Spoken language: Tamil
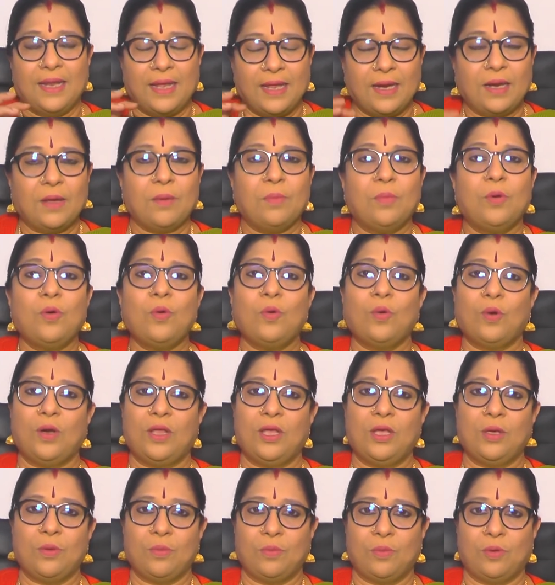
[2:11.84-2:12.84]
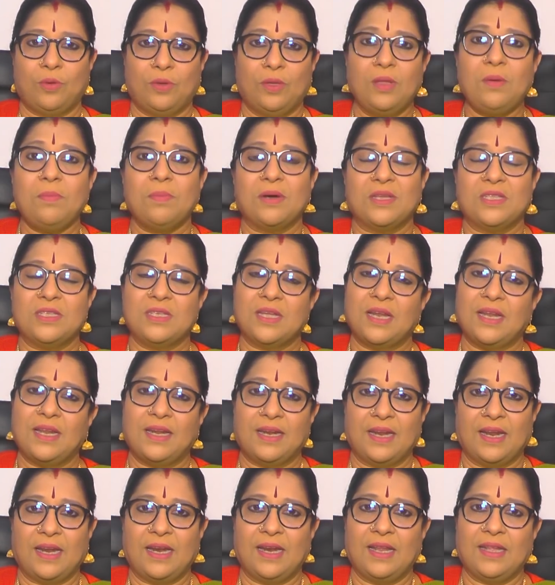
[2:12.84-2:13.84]
தினமும் குளிக்கும்போது
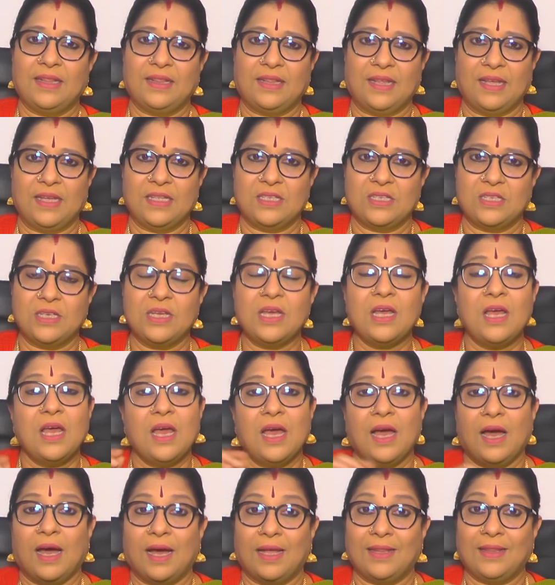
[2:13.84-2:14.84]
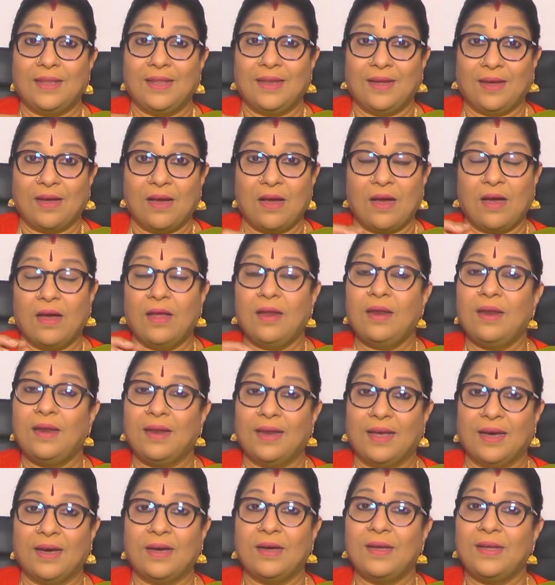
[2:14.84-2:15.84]
மஞ்சளை நல்லா தேய்ச்சி அந்த கால்
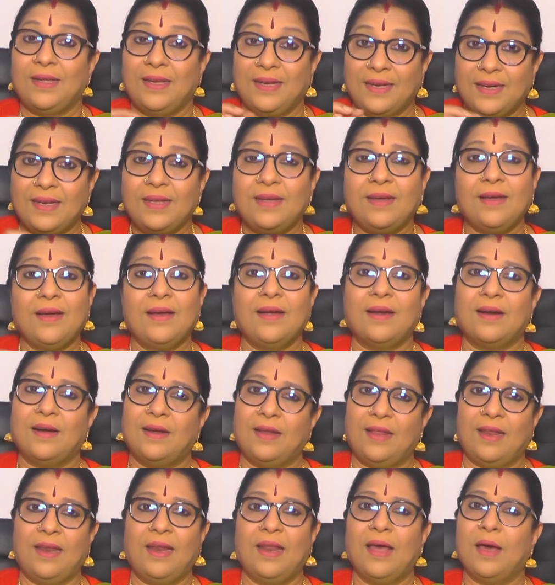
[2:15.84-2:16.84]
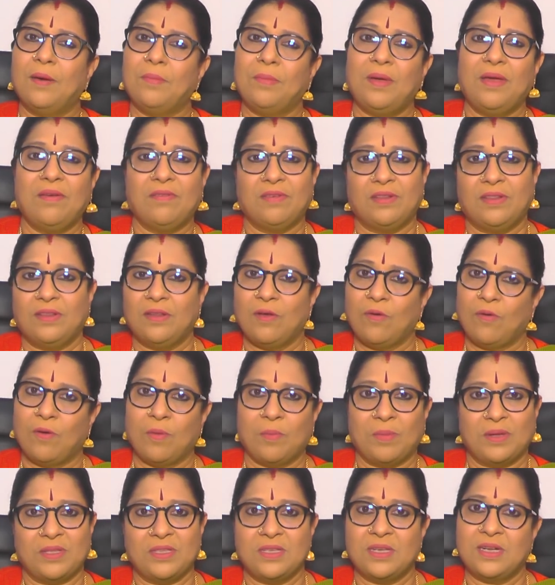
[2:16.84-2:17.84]
நகை இடுக்குகள் எல்லாமே வந்து
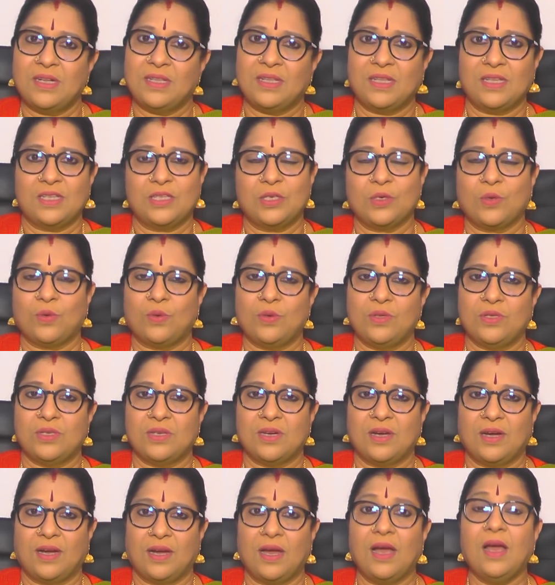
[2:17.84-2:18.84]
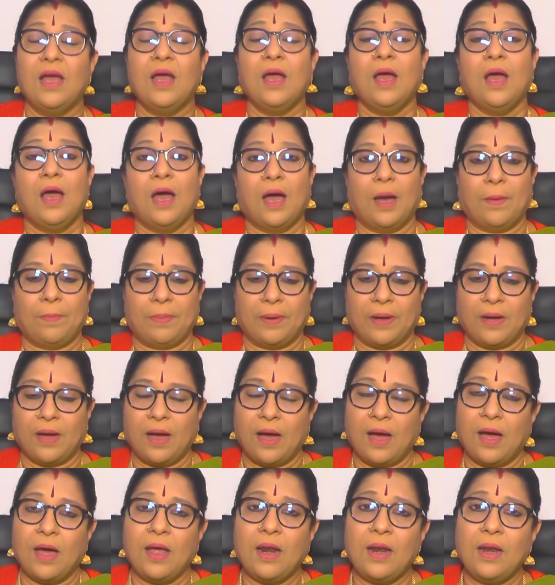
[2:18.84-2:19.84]
அவங்க மஞ்சள் தேய்ச்சி குளித்தாங்க அப்போ
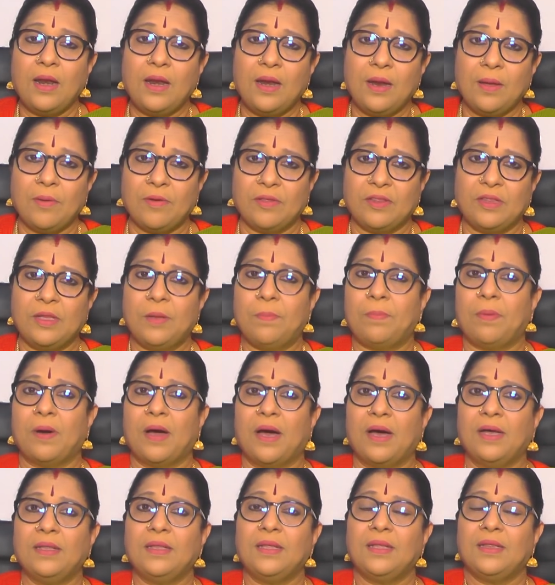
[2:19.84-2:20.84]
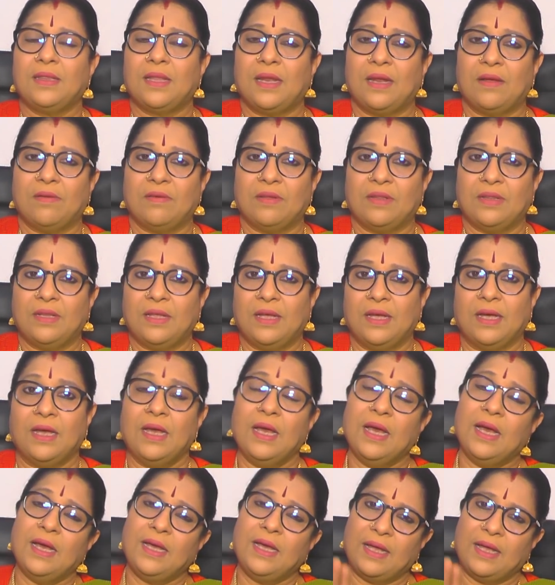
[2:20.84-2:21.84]
காலில் வந்து பாதத்தில் வந்து
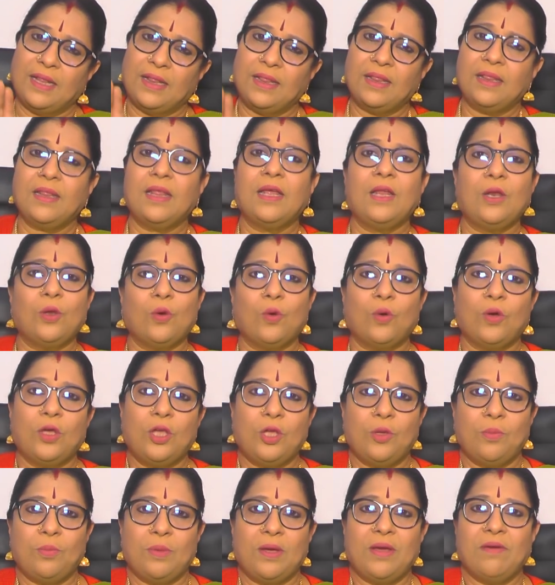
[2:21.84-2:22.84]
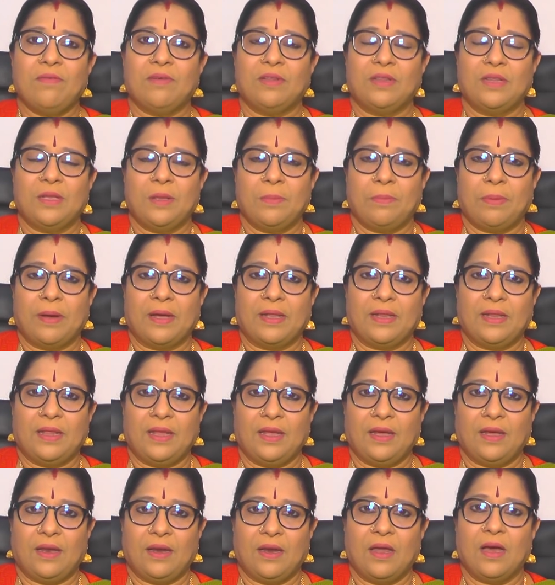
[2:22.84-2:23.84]
எந்த நோயுமே வந்து
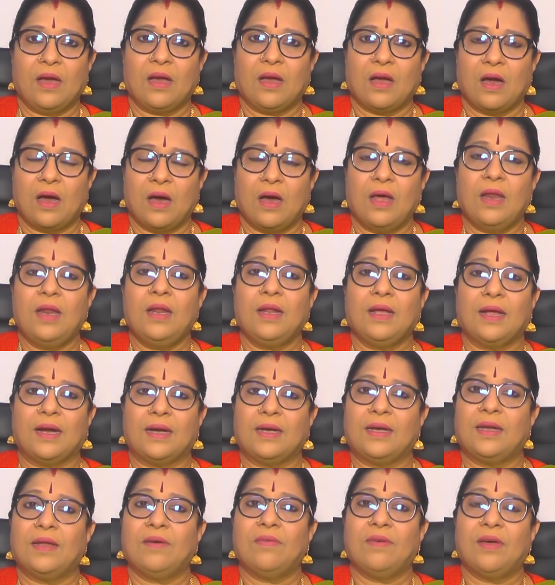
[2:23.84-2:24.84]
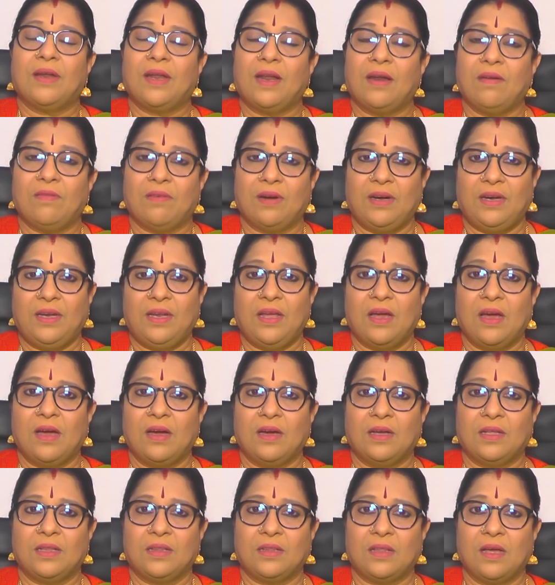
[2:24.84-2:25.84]
பார்த்திங்கன்னா கால் கட்டவரல்
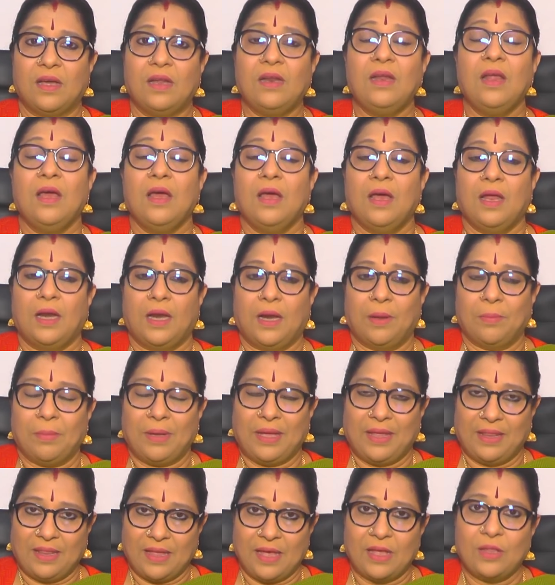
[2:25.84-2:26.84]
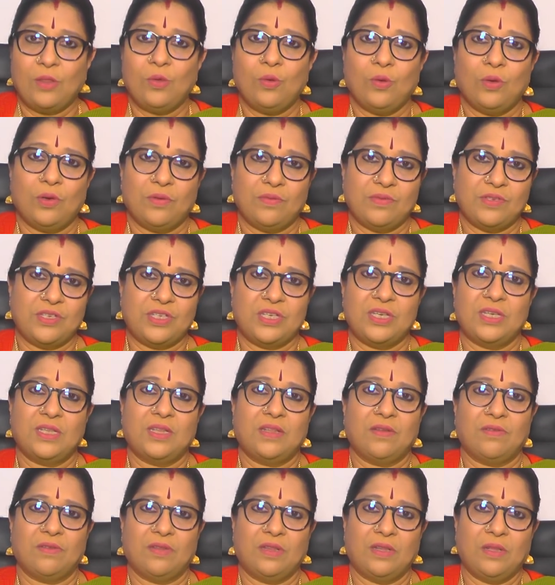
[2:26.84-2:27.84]
வழியாகத்தான் நம்ம ஏதாவது ஒரு
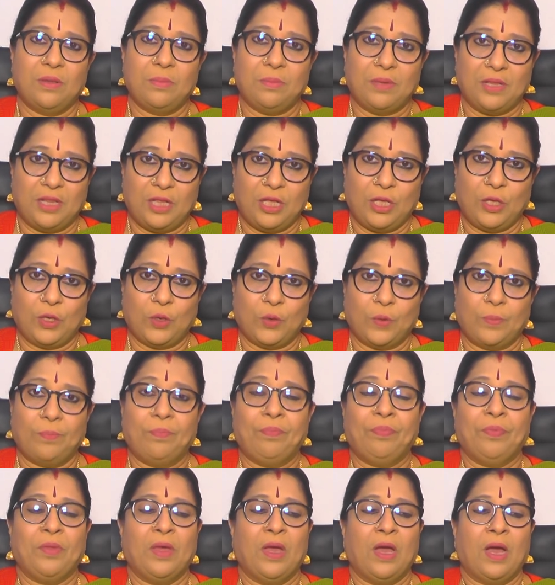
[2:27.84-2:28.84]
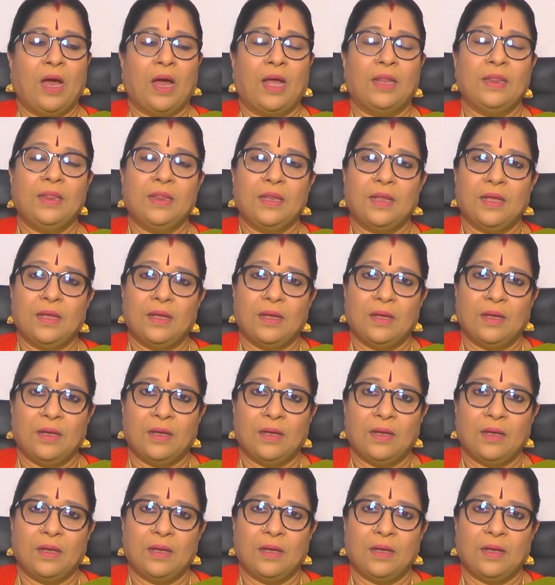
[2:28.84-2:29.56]
விஷயத்தை வந்து மிதிக்கிறோம் அந்த